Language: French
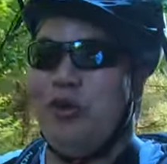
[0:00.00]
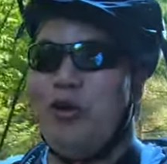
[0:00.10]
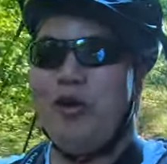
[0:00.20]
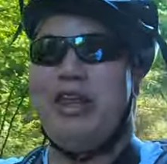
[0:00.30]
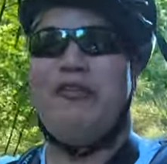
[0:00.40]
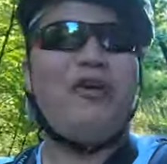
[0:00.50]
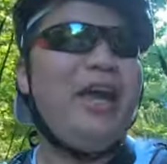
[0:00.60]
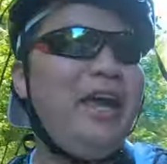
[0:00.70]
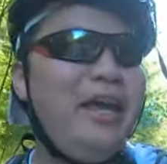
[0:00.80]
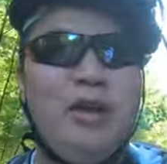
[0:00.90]
le grand air
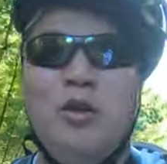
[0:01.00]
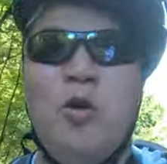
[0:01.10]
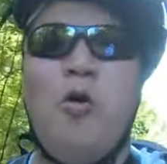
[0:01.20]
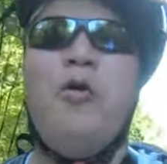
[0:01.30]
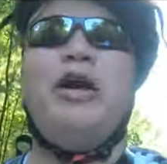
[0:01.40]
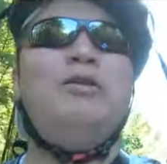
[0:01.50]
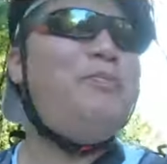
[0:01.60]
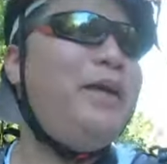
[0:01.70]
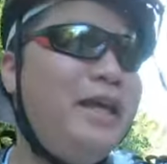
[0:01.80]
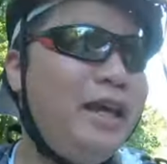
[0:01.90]
frais, on
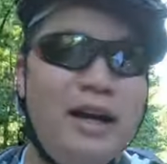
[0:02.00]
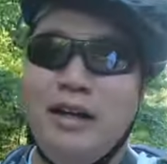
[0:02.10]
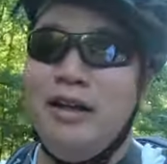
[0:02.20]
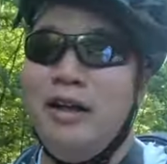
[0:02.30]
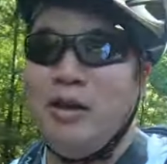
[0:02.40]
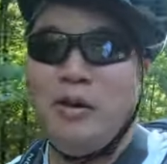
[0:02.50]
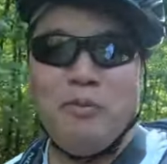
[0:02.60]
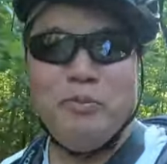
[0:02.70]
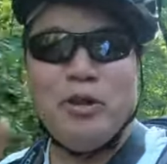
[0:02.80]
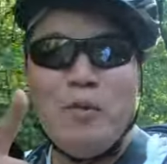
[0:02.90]
respire,
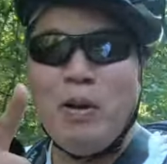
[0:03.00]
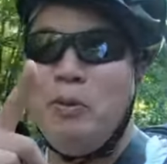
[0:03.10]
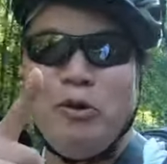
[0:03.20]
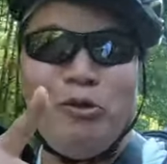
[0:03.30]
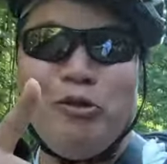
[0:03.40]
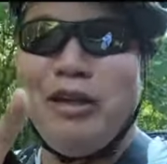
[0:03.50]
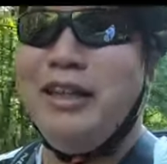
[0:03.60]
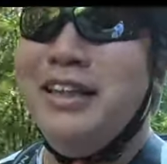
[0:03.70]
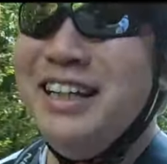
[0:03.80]
Big up à Bonheur sur